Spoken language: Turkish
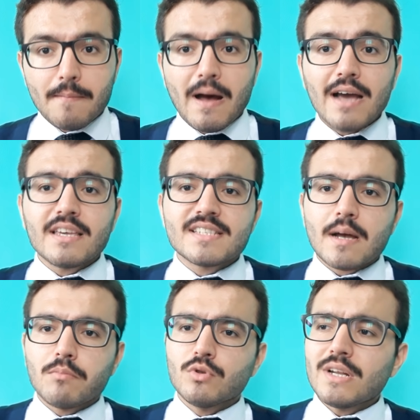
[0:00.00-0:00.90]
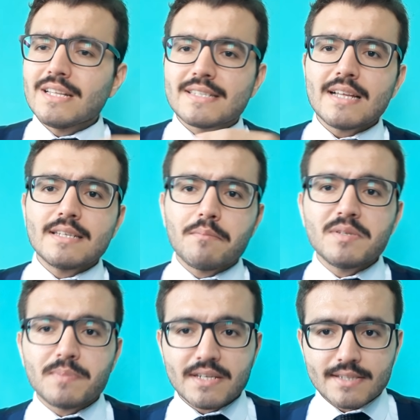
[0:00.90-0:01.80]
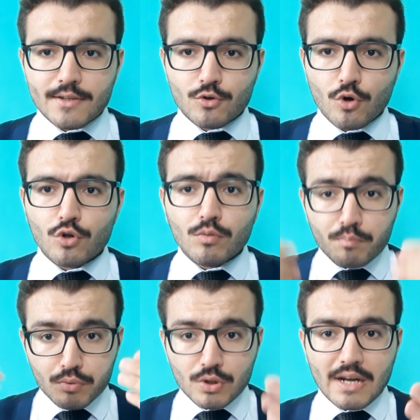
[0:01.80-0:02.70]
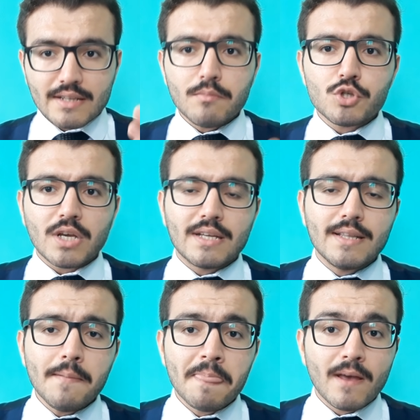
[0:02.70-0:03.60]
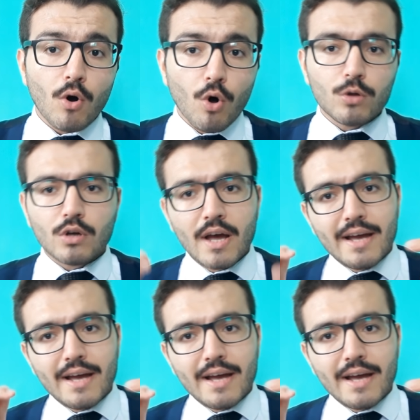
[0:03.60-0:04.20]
hakeza bunları da zaten biz piyasada gördük. Bunlar da bu şekilde oldu.